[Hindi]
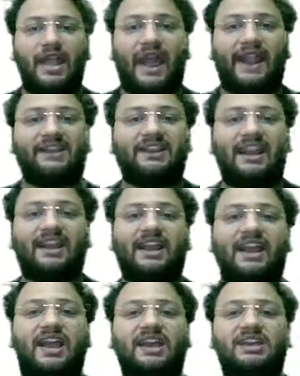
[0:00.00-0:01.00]
एडटेक
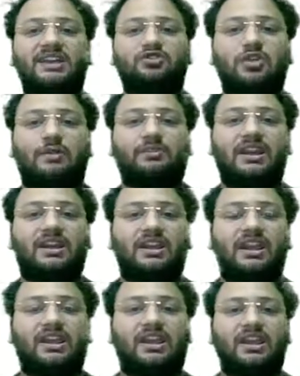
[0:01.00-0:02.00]
है ये जो आप देख
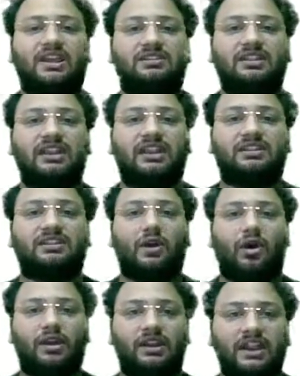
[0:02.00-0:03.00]
रहे हैं कि किस तरीके से
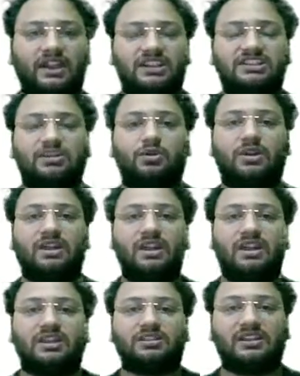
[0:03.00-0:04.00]
ऑनलाइन टीचिंग हो रही है
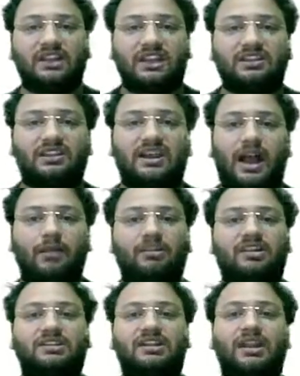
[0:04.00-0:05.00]
ये किस तरीके से काम
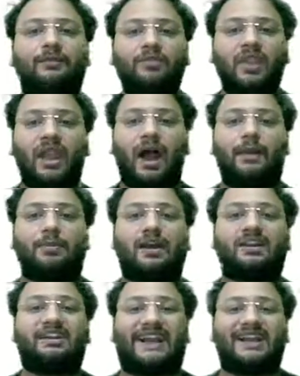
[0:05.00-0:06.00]
करती है आपका
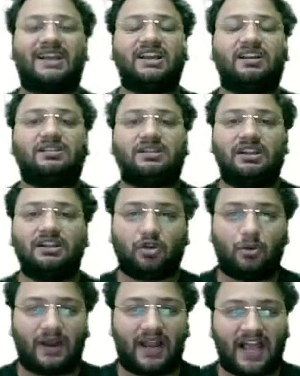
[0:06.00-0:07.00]
टेक्निकल स्किल्स
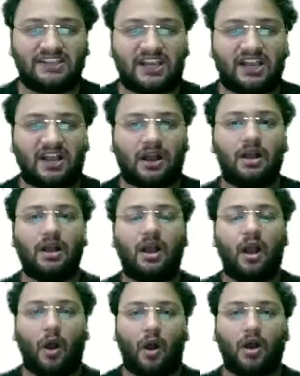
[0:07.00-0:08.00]
को बढ़ाया जाएगा
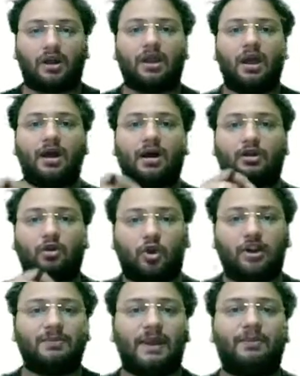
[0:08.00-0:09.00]
और
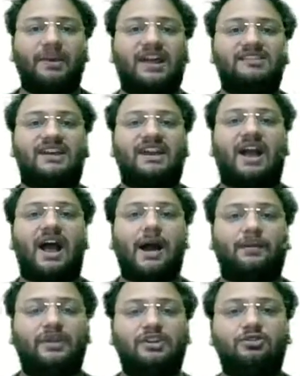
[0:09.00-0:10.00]
रोड मैप बना जाएगा
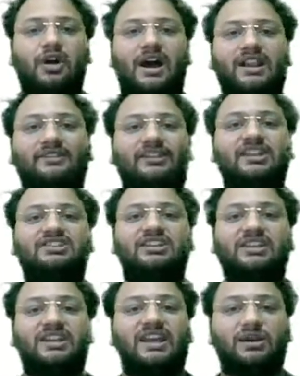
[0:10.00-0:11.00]
आपकी जो आने वाली
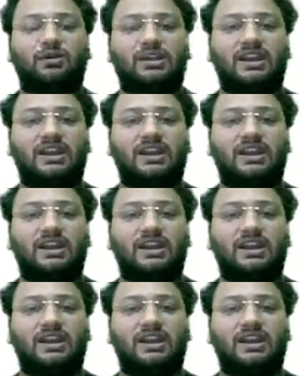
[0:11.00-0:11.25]
जर्नी है उसके